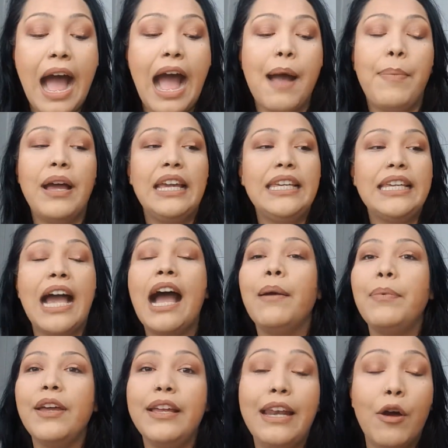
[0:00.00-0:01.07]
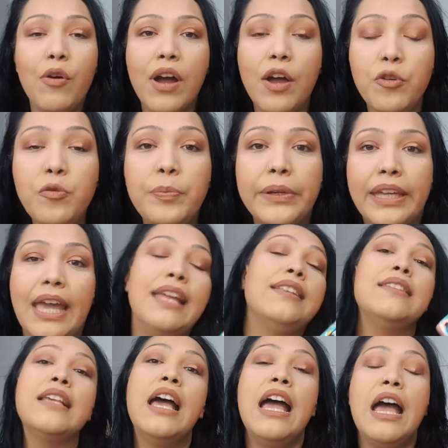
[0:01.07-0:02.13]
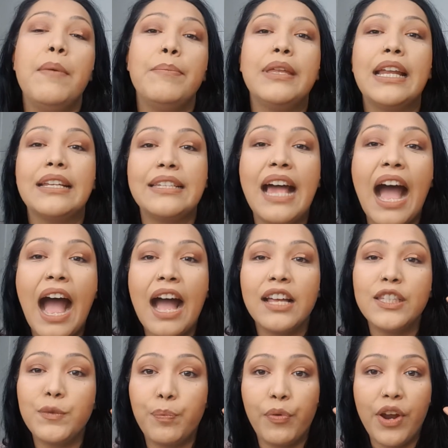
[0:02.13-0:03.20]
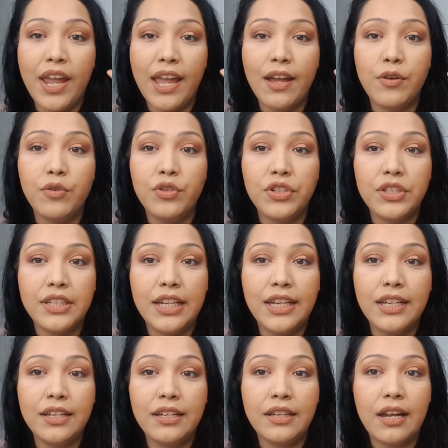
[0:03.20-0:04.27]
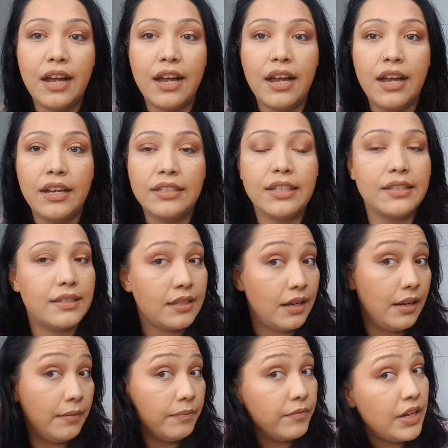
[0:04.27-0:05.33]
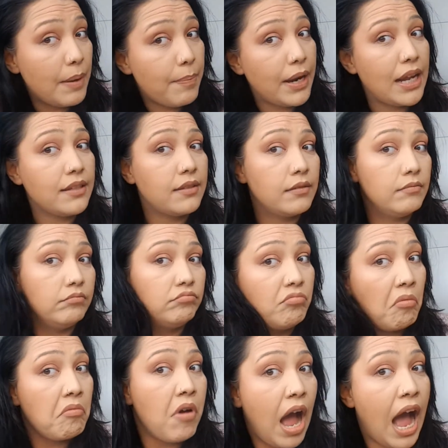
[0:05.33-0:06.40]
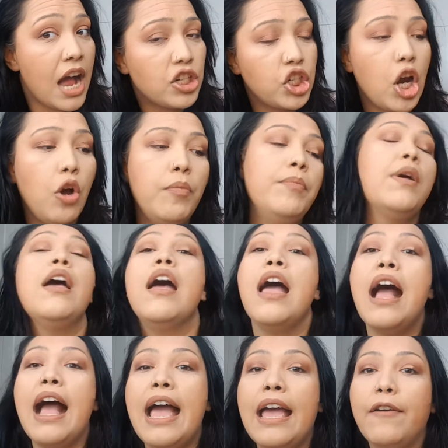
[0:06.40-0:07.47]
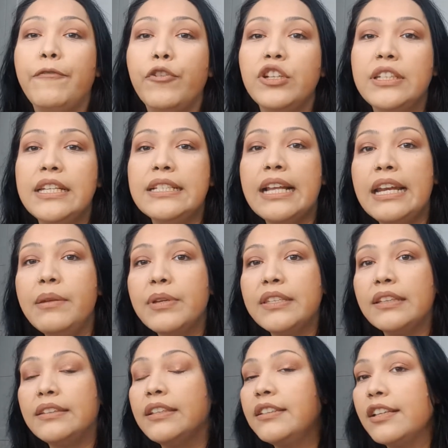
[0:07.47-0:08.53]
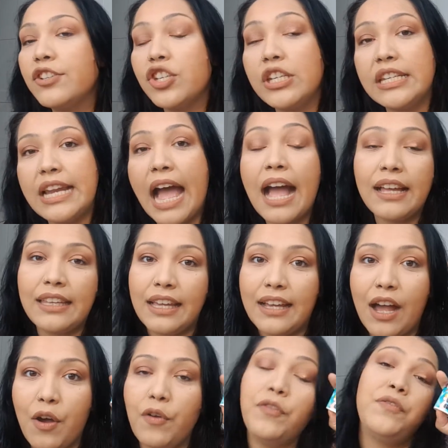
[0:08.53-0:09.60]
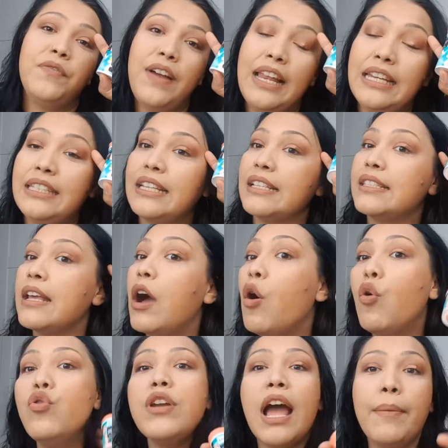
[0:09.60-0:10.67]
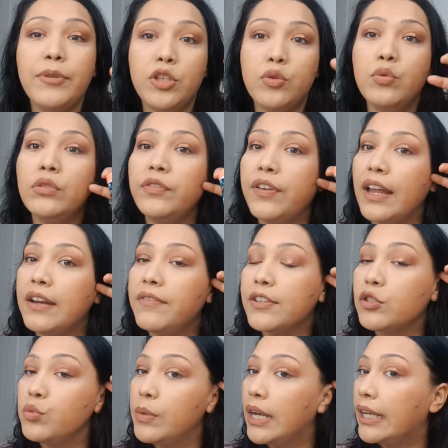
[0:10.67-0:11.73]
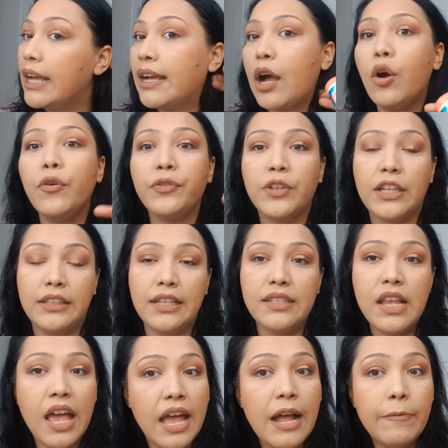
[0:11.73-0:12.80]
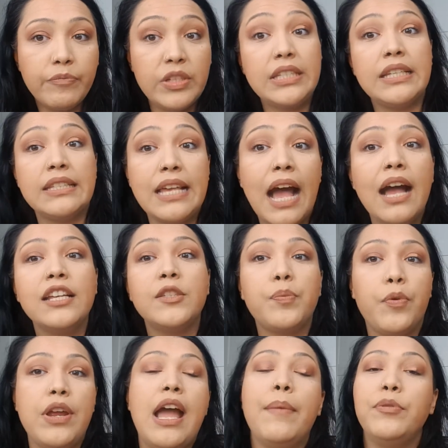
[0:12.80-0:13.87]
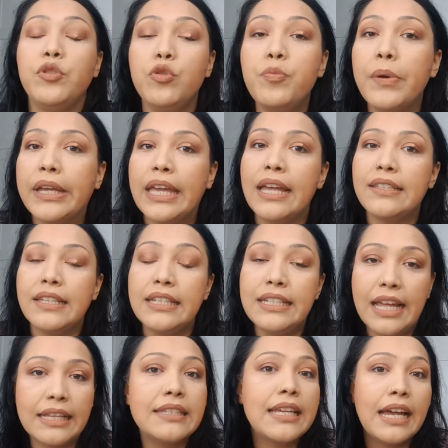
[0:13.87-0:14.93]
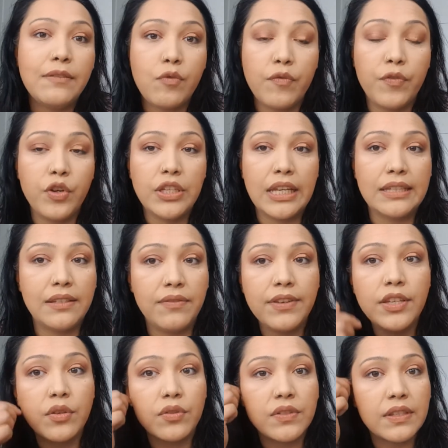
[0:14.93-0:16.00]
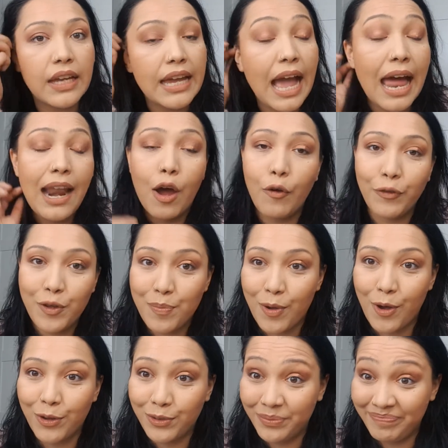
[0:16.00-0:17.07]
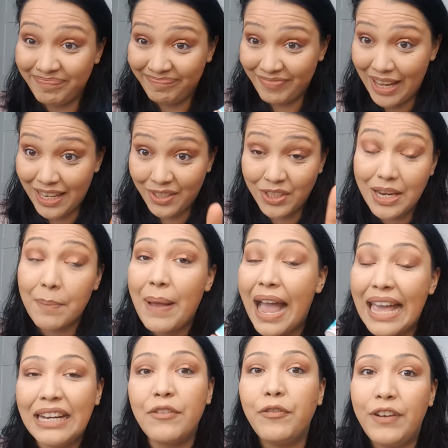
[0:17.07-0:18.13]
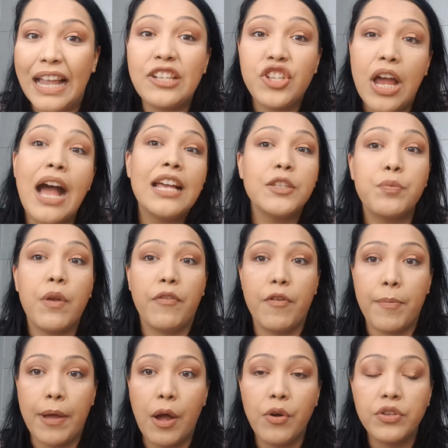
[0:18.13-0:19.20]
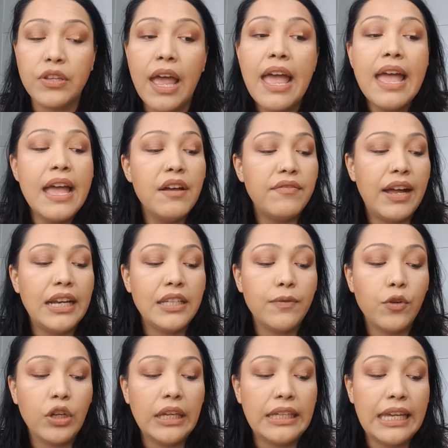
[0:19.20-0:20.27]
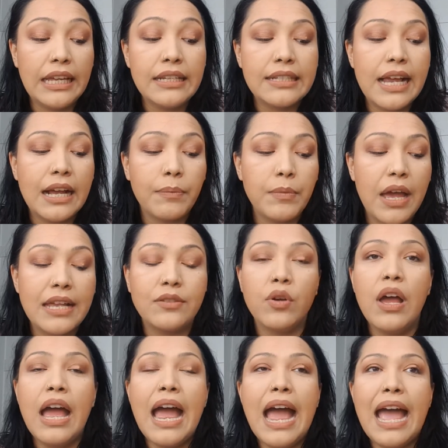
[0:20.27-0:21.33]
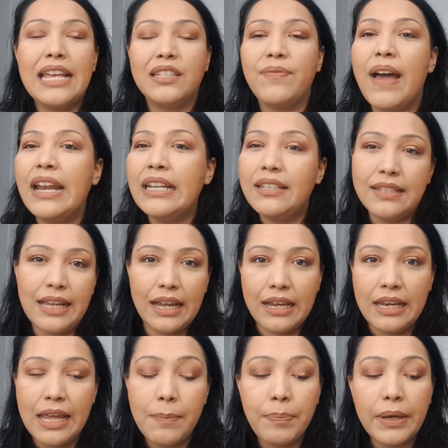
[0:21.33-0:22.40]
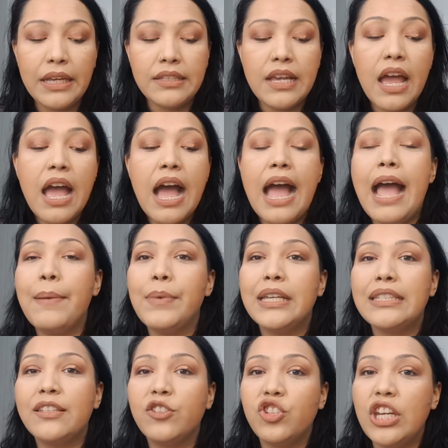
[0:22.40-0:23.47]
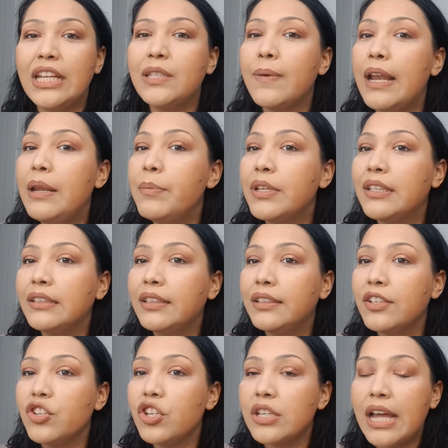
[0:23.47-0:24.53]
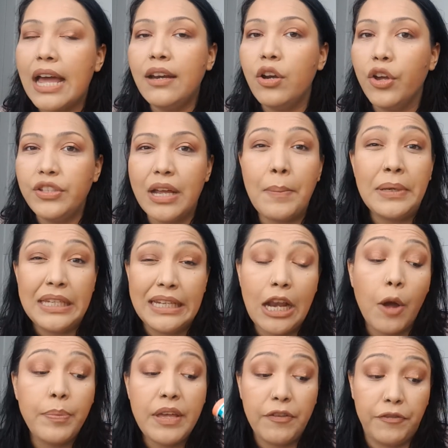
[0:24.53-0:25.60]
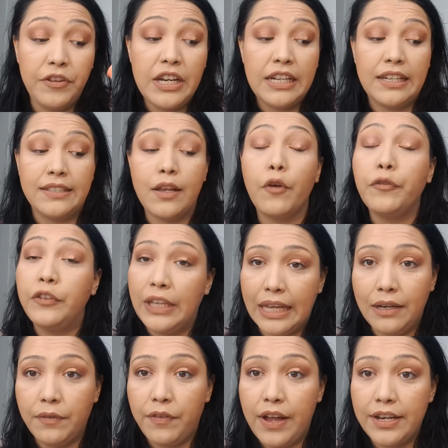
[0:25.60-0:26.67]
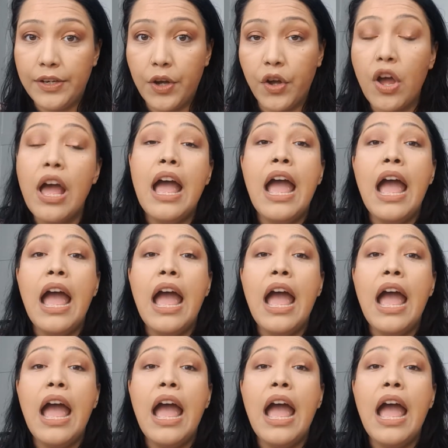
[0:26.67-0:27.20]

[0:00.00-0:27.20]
Aber ich habe, Laura übrigens, mir das Haarspray und den, äh, das, ähm, wie nennt man das? Haarschaum äh, von dieser Limited Edition nachgekauft, weil ich das unheimlich gut fand, was du mir da gekauft hattest. Dieses Haarspray habe ich übrigens in der Zeit, wo, wo ich jetzt die Videos drehe, alle aufgebraucht. Also ich habe eine Flasche Haarspray verbraucht, weil ich wirklich jeden Tag, also es war nicht sehr klebrig. Ähm, es steht zwar Limited Edition dran, Leute, aber ich glaube, ihr findet das auf jeden Fall noch.